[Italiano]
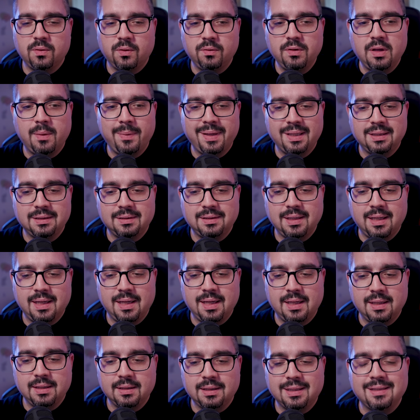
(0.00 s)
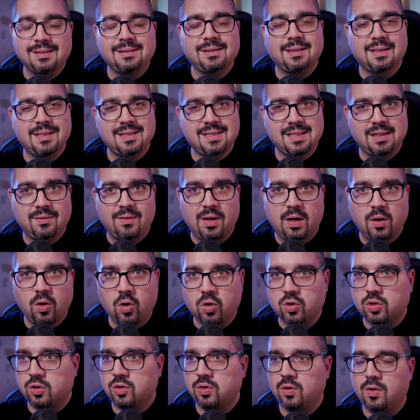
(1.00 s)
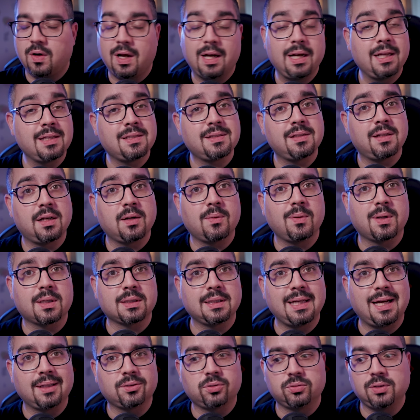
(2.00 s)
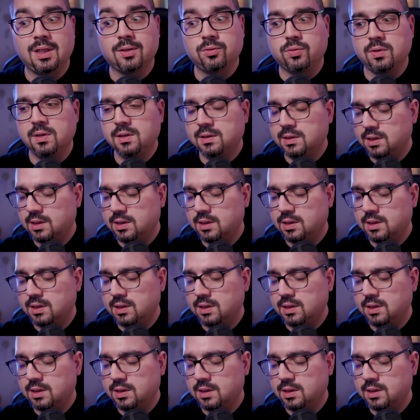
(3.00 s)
ovviamente che strizzava l'occhio all'essere guardato dato il